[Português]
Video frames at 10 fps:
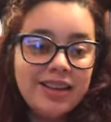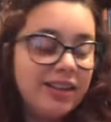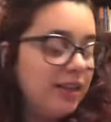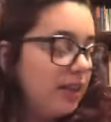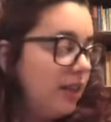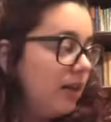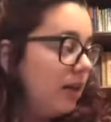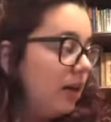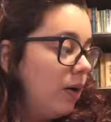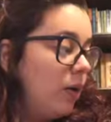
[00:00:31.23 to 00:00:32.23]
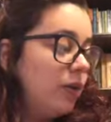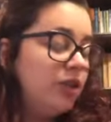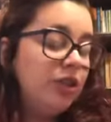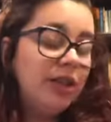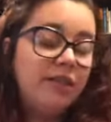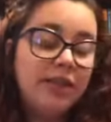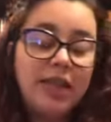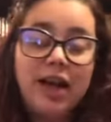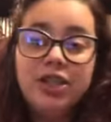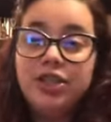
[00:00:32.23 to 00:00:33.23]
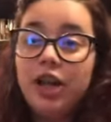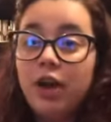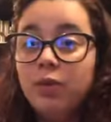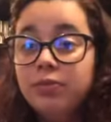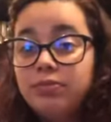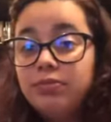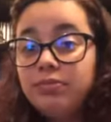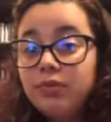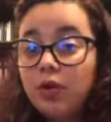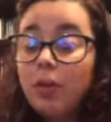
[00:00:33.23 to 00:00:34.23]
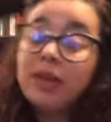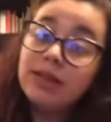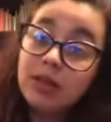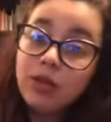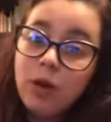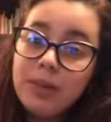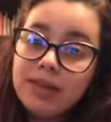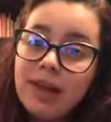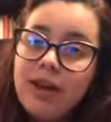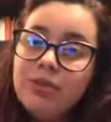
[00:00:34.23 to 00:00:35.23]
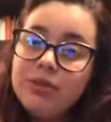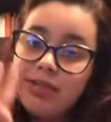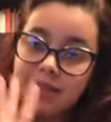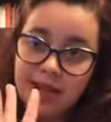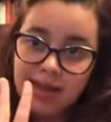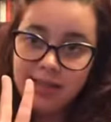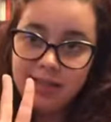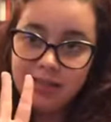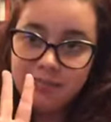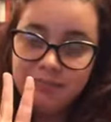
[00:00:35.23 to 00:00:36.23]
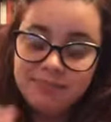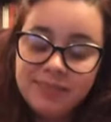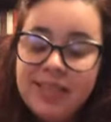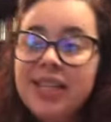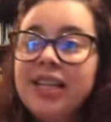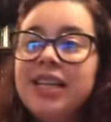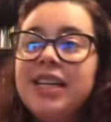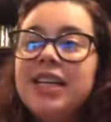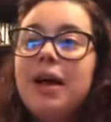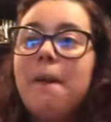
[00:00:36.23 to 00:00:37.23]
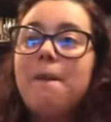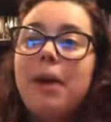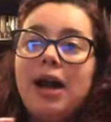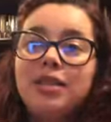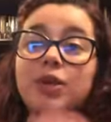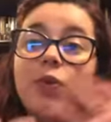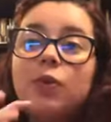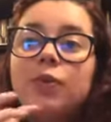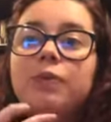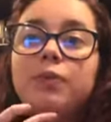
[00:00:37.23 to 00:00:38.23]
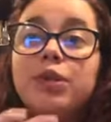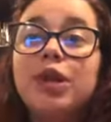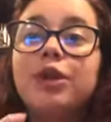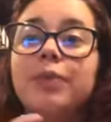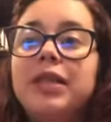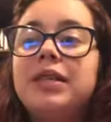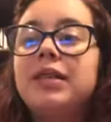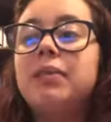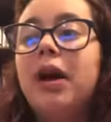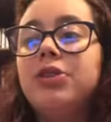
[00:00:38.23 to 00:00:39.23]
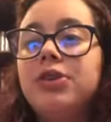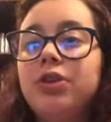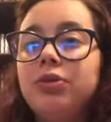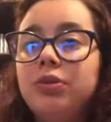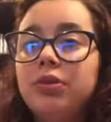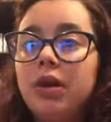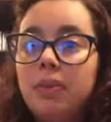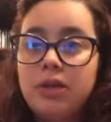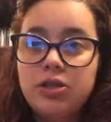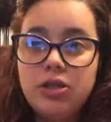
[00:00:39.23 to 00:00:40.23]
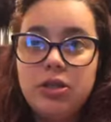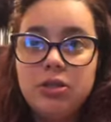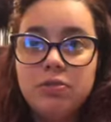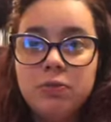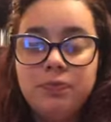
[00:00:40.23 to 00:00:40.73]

E hoje, na verdade, é um comentando comentários 3, mas com puxando para essa temática do capacitismo.